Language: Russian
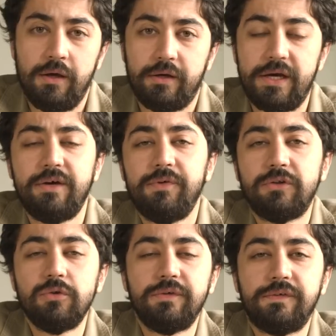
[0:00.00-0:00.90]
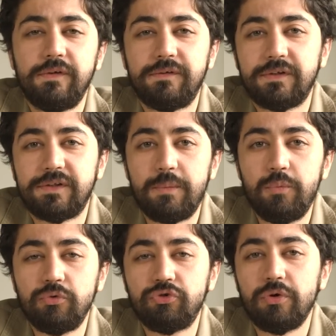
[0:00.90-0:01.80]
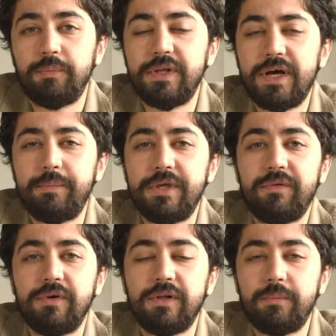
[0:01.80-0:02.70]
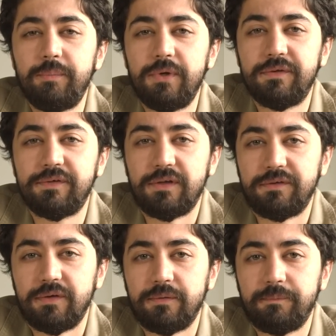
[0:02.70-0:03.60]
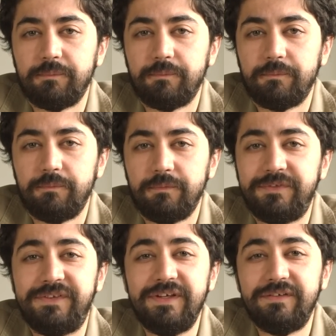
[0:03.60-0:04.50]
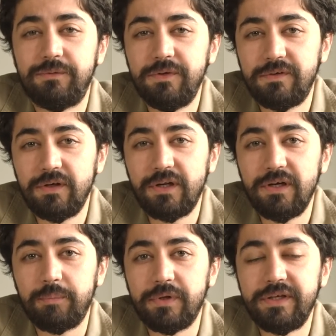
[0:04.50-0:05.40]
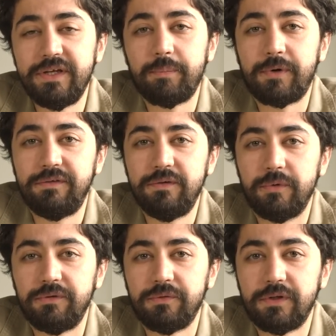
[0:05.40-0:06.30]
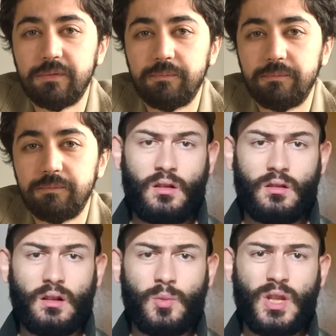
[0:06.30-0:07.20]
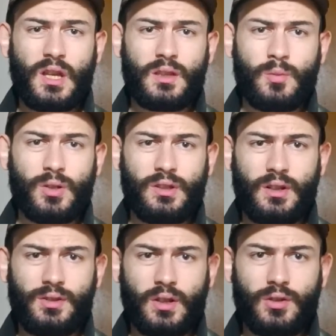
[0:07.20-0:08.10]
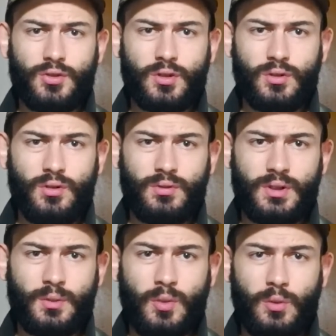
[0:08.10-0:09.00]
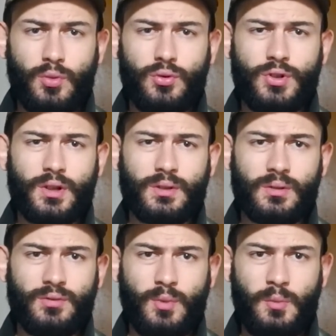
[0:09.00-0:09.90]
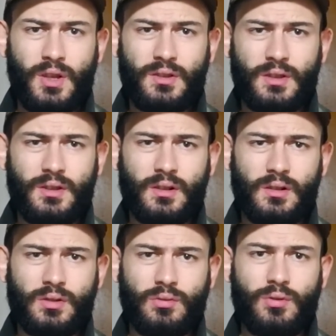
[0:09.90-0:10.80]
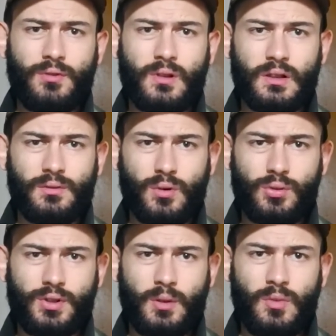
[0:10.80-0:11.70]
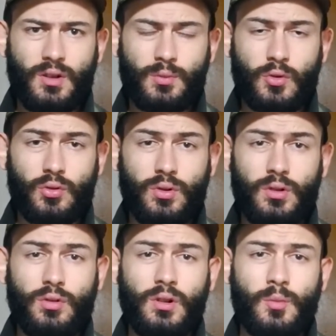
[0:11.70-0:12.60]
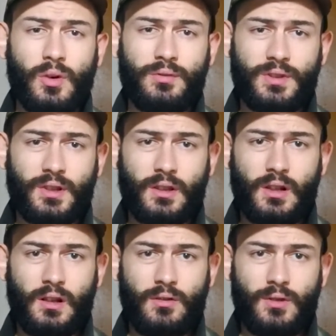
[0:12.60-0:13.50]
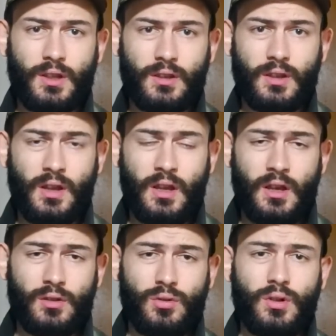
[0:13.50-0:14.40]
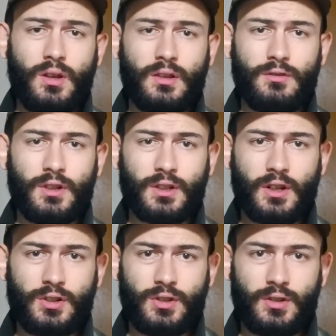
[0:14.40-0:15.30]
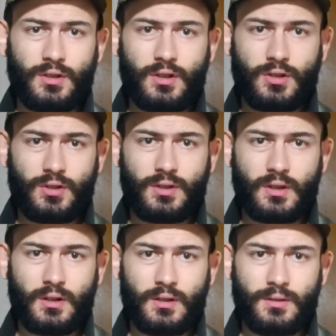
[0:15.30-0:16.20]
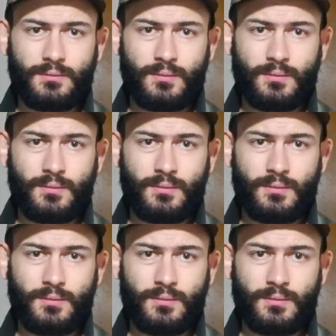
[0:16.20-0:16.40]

Как вы относитесь к тому, что была объявлена мобилизация? Действительно ли была необходимость в этом? Для меня это потрясающая новость. Теперь поучаствовать в победе и сделать свой вклад в русский мир смогут не только профессиональные военные, но и рядовые граждане нашей страны.